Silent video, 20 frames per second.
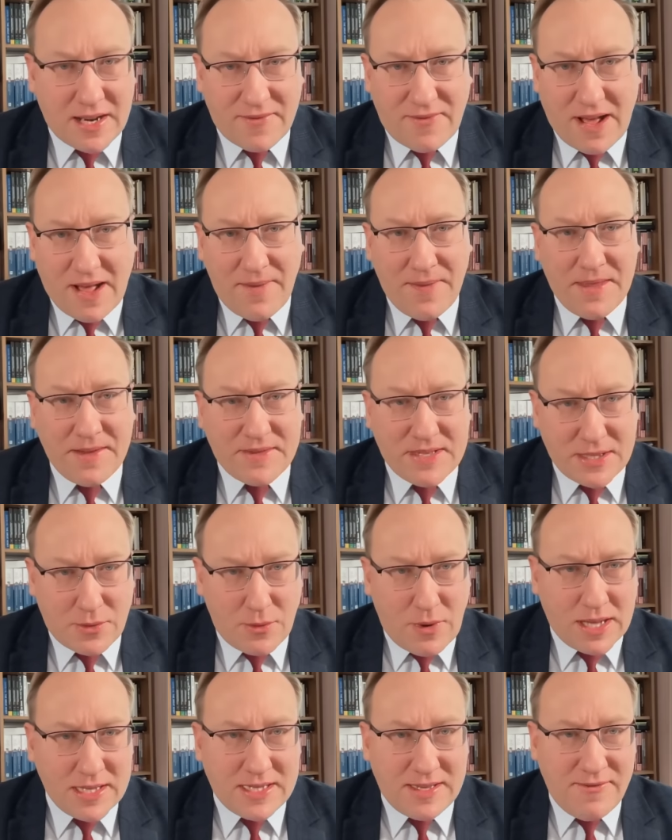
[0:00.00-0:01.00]
Rwandy w
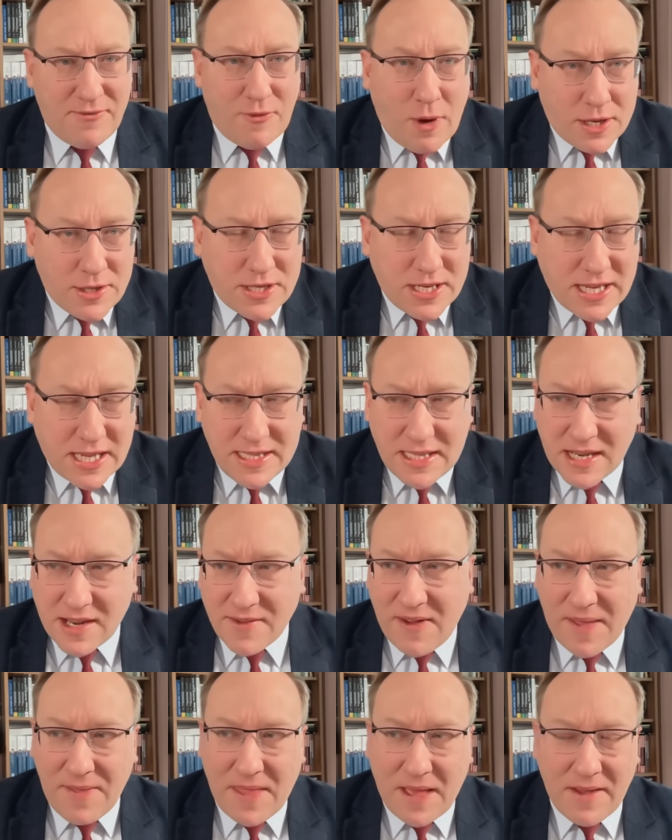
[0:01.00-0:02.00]
sytuacji właśnie, kiedy
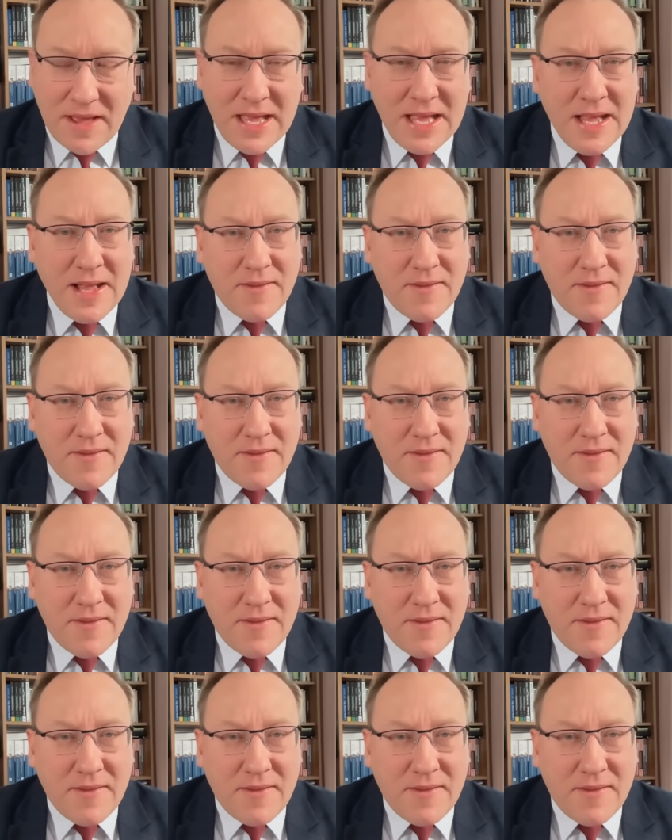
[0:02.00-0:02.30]
Rwanda